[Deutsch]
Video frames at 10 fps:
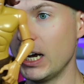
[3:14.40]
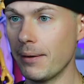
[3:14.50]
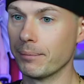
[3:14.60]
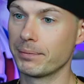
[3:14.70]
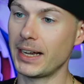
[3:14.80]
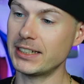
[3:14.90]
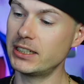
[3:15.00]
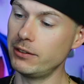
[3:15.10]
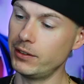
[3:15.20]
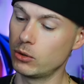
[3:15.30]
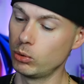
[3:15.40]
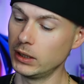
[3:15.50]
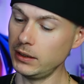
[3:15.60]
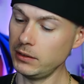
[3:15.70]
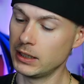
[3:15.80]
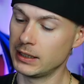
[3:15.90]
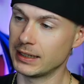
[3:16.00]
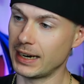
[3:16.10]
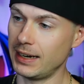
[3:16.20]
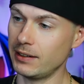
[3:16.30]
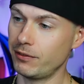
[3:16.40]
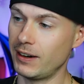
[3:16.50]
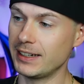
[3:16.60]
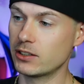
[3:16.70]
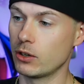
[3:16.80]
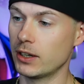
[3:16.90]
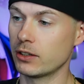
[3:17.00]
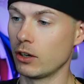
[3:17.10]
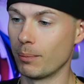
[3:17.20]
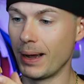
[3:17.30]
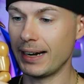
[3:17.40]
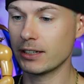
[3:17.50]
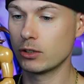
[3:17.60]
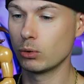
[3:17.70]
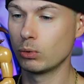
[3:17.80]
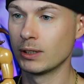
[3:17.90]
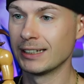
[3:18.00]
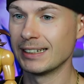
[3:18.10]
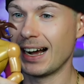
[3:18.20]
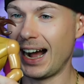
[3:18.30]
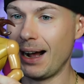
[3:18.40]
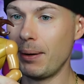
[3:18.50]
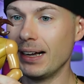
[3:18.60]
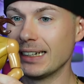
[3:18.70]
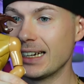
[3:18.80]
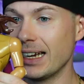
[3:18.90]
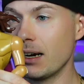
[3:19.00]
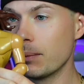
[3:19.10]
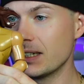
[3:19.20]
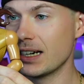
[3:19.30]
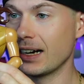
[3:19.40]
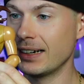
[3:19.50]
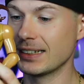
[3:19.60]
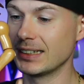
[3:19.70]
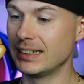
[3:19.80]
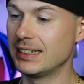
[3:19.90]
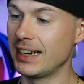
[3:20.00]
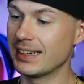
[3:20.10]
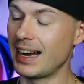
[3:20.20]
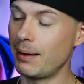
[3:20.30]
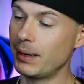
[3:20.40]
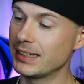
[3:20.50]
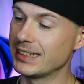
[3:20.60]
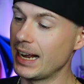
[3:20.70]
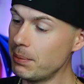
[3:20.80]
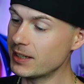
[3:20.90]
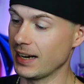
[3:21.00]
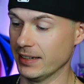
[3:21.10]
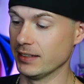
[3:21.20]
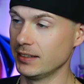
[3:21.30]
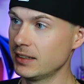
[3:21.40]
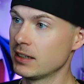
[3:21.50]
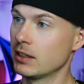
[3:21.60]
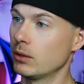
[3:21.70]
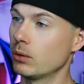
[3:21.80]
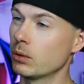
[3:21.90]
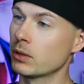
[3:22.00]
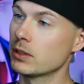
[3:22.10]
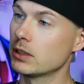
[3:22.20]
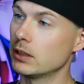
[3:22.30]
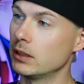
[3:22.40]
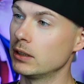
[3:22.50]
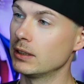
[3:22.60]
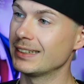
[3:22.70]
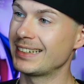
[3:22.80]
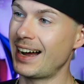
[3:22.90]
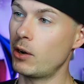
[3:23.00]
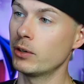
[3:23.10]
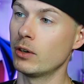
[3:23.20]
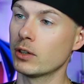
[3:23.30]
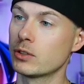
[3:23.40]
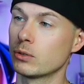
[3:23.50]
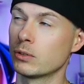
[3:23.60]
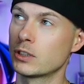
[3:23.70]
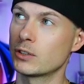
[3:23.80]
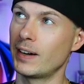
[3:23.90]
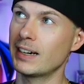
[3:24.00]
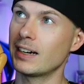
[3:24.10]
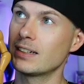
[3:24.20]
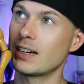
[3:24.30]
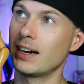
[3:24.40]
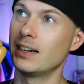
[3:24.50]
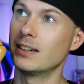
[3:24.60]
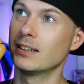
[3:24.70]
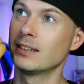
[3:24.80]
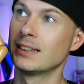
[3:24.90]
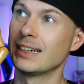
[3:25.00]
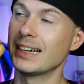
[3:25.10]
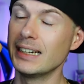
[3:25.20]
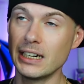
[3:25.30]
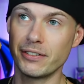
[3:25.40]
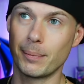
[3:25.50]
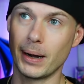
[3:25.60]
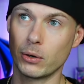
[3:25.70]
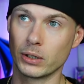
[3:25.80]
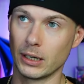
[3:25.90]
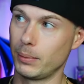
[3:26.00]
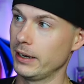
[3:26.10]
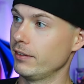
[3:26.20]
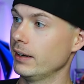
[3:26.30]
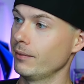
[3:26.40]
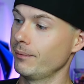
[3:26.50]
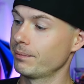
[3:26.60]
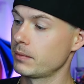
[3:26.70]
ja, das ist die Figur. Ja, vielleicht gehörte noch mehr dazu, aber ich erinnere mich daran, dass ich den damals selbst hatte und äh, da auch noch so zwei, drei Teile in der Verpackung dabei waren.